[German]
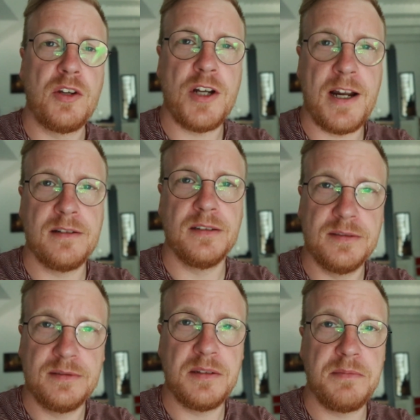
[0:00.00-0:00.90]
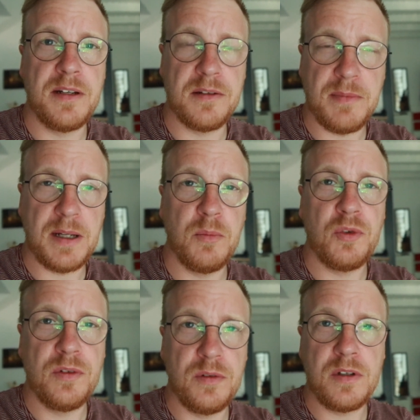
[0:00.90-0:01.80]
Schade, dass wir das machen
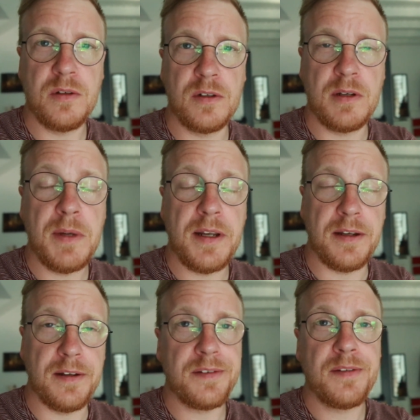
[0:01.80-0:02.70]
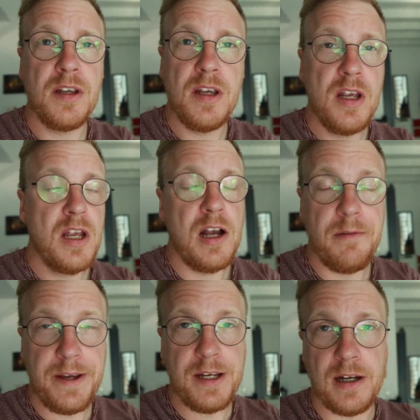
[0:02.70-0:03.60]
müssen und nicht irgendjemand anders.
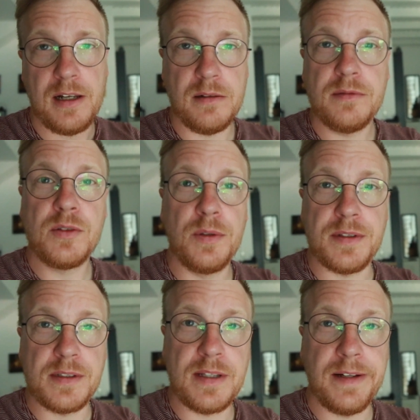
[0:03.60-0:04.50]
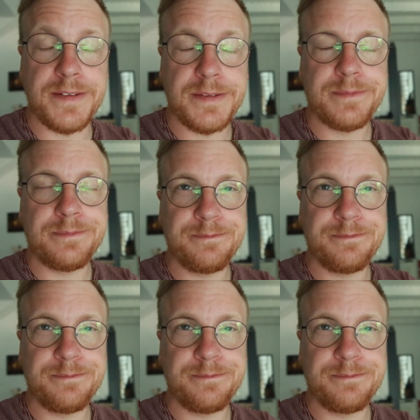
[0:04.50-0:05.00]
Aber egal, so ist es halt.